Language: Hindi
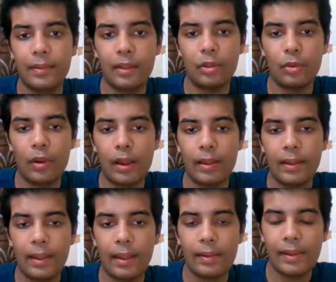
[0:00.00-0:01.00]
चेंज हुआ है
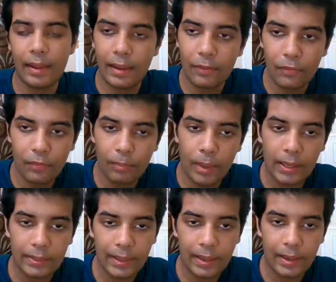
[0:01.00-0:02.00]
यही
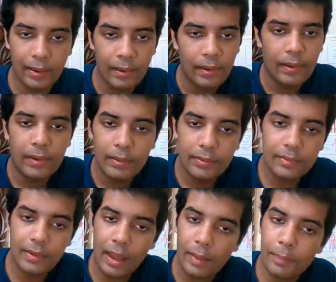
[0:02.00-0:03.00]
बात है ना
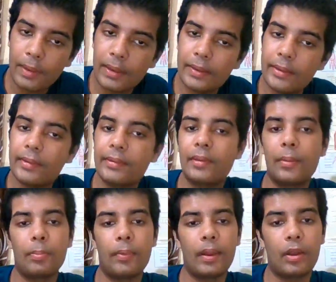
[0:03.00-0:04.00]
स्टाइफन
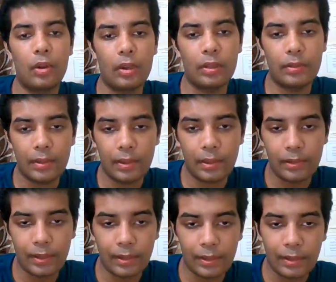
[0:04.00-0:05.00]
इंटर्नशिप में कॉलेज का
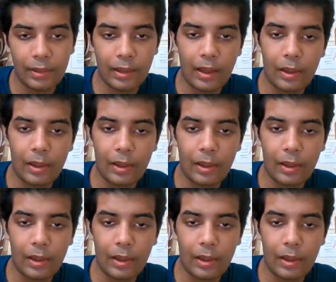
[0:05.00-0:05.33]
जैसे